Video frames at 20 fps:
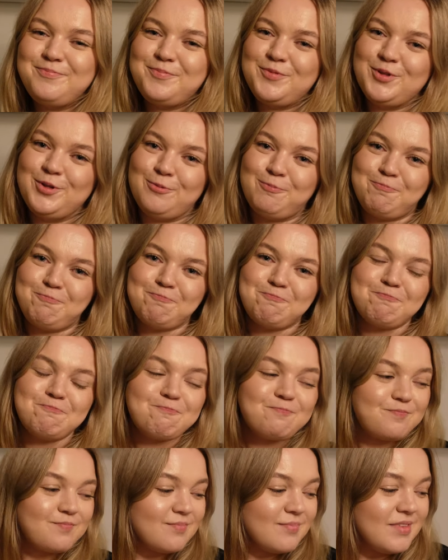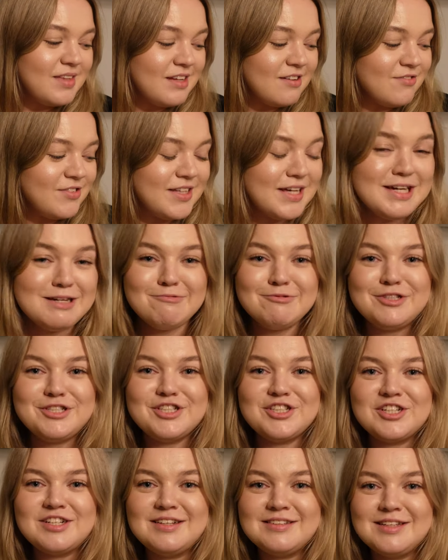No. Wydaje mi
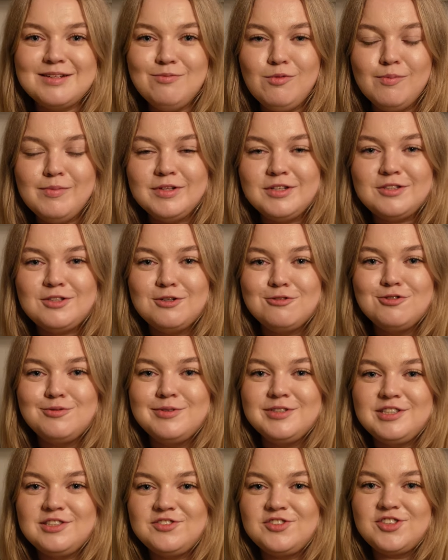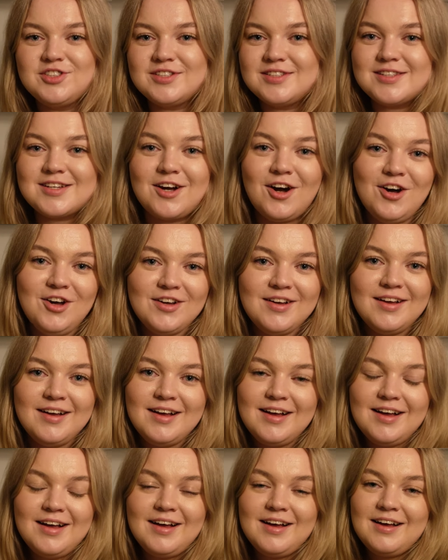się, że na ten moment to już będzie wszystko.
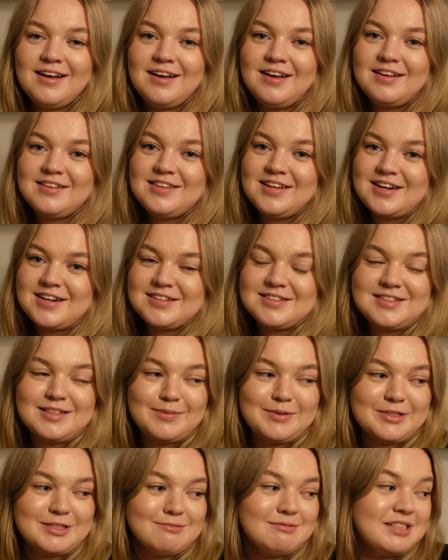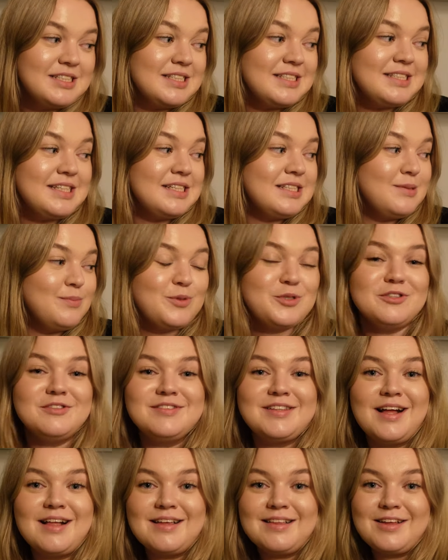E, teraz zabierzemy się za
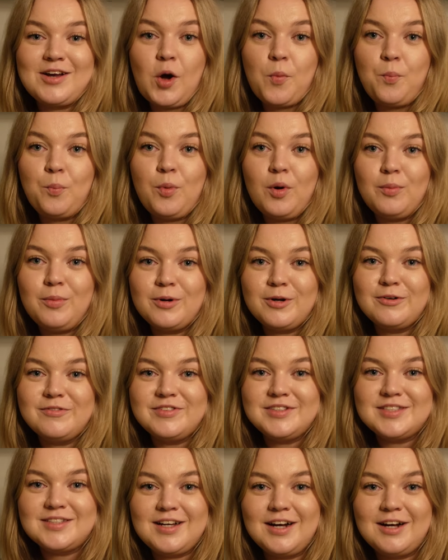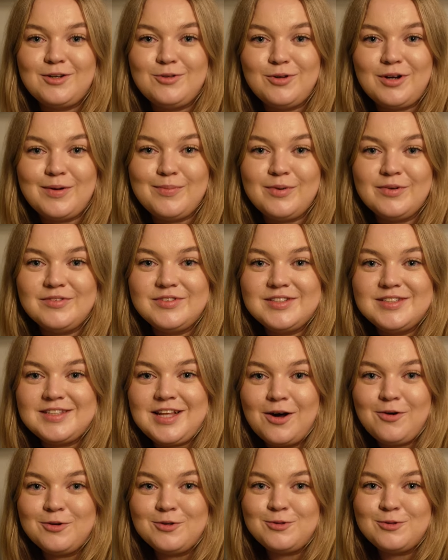sprzątanie tego pobojowiska, które
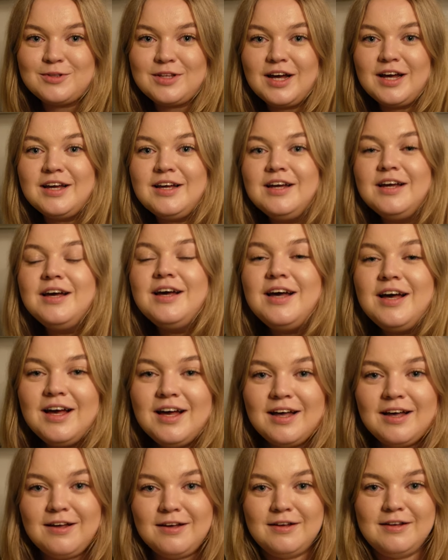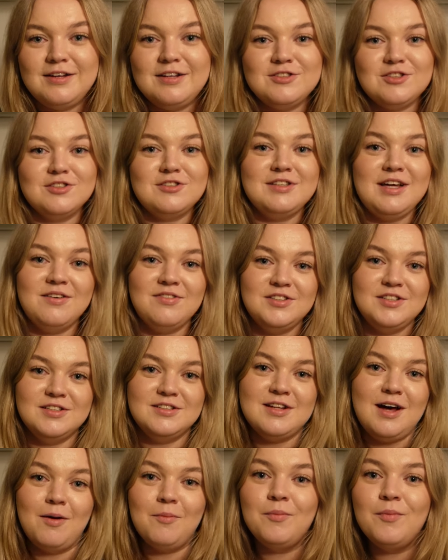powstało tutaj. E, zostawcie
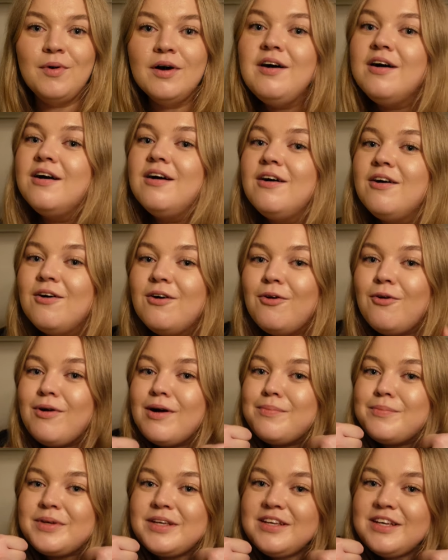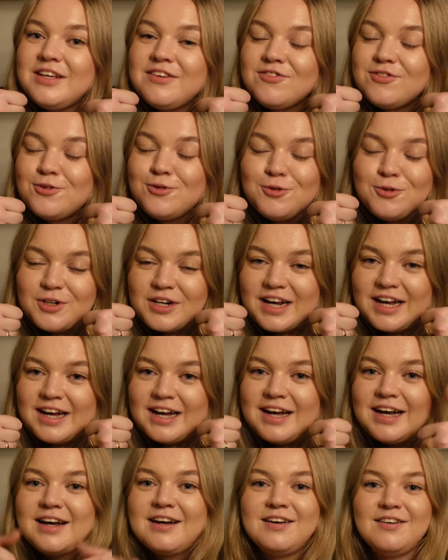nam łapki w górę,
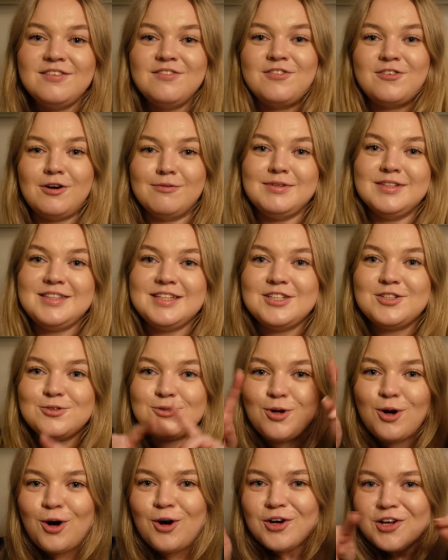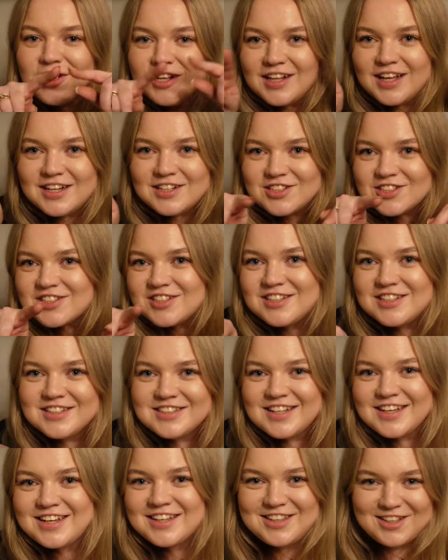w komentarzu
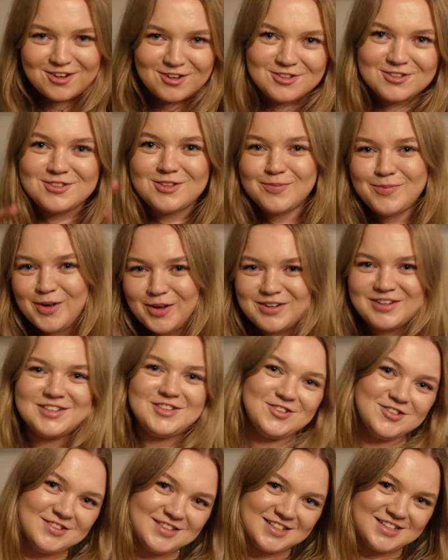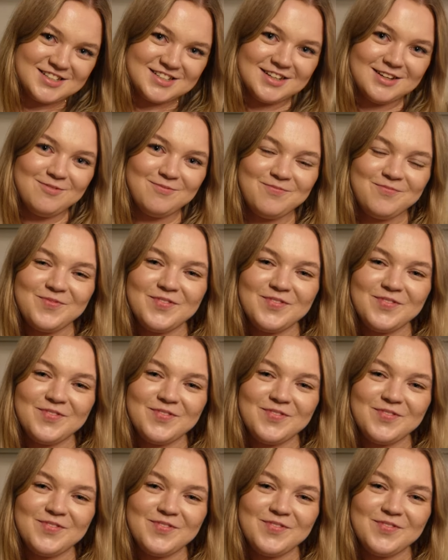choineczki, takie te ozdobione, świąteczne,